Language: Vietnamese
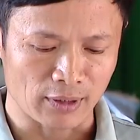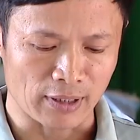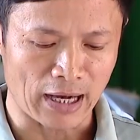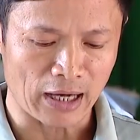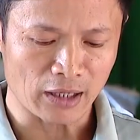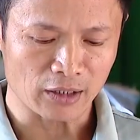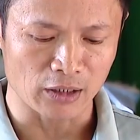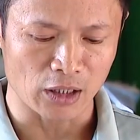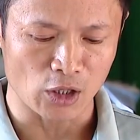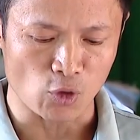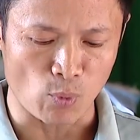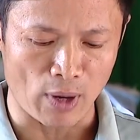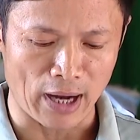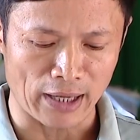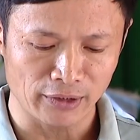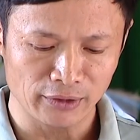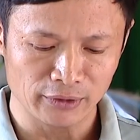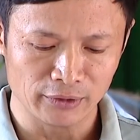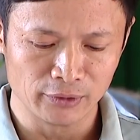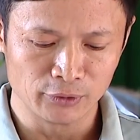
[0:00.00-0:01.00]
viên trong toàn
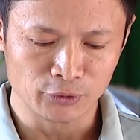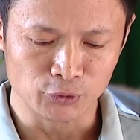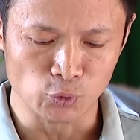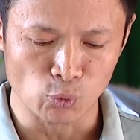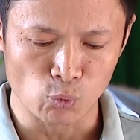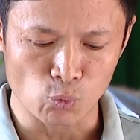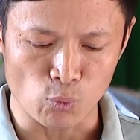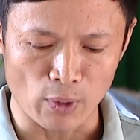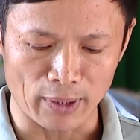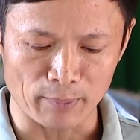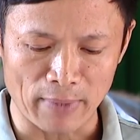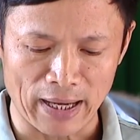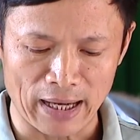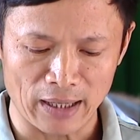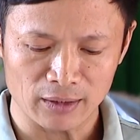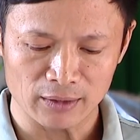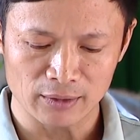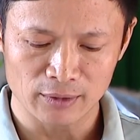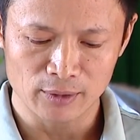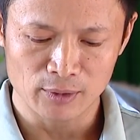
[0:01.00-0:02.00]
tỉnh lên
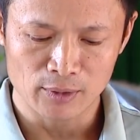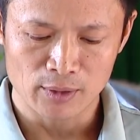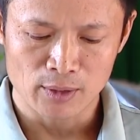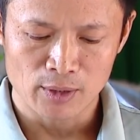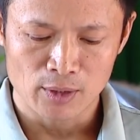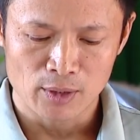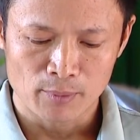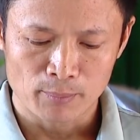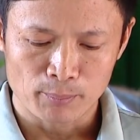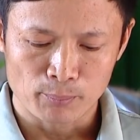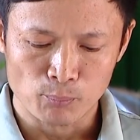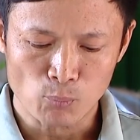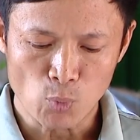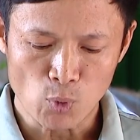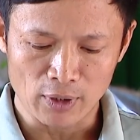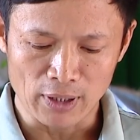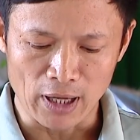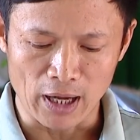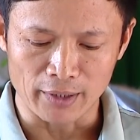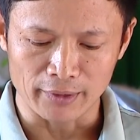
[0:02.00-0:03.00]

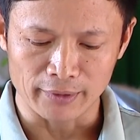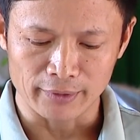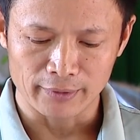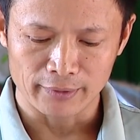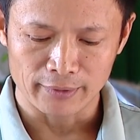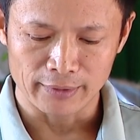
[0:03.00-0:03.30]
75.065 người